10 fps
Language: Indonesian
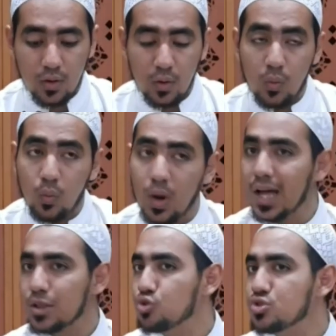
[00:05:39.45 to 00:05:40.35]

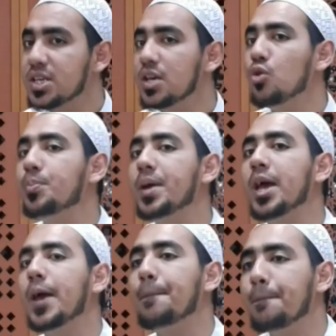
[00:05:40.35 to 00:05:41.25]
Wala tusi'u
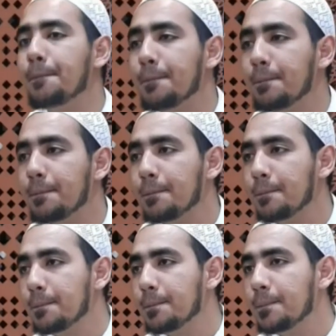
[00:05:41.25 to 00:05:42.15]
bihim.
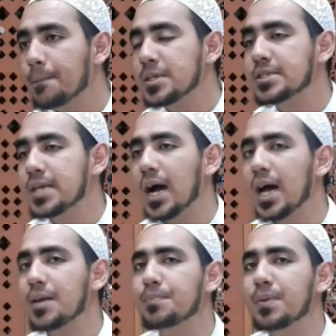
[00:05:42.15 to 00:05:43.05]

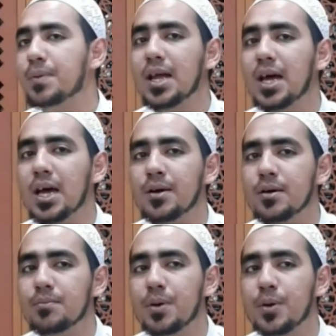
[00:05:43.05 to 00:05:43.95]
Jangan pernah
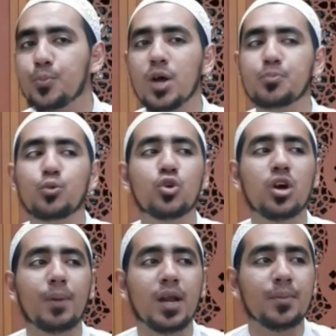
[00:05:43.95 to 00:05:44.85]
berbuat buruk
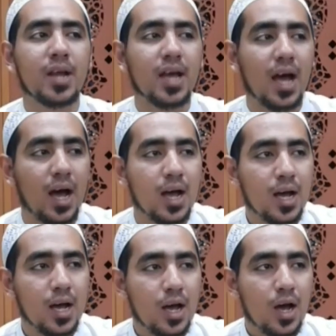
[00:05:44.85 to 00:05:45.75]
kepada mereka.
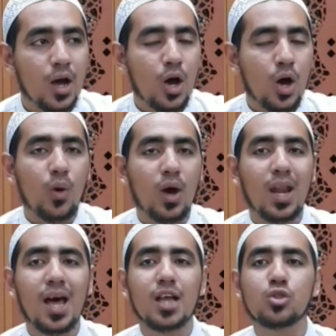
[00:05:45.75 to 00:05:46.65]

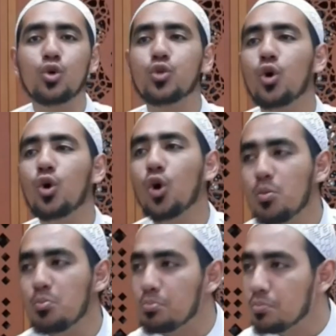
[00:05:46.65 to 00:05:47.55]
Wala
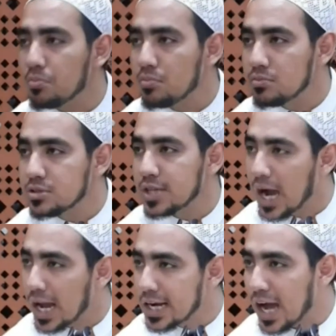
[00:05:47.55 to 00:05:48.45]

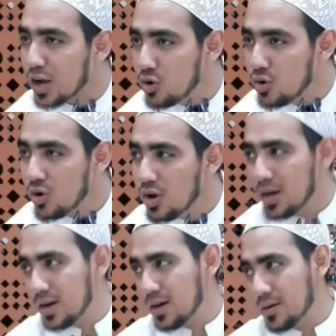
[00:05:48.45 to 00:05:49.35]
Jangan ganggu
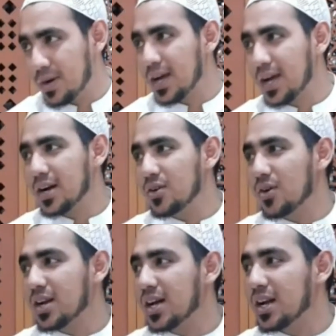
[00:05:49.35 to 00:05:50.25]
mereka
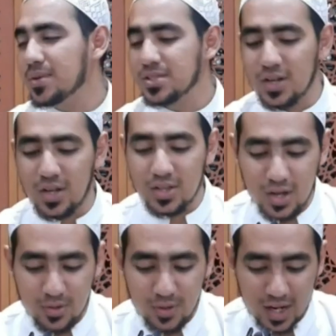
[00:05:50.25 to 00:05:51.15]
keluarga Nabi
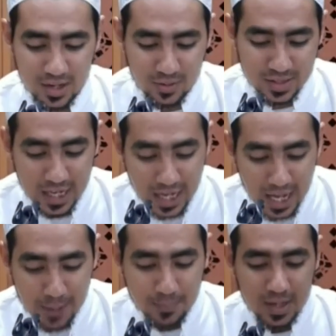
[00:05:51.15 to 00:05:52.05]
Shallallahu alaihi wasallam.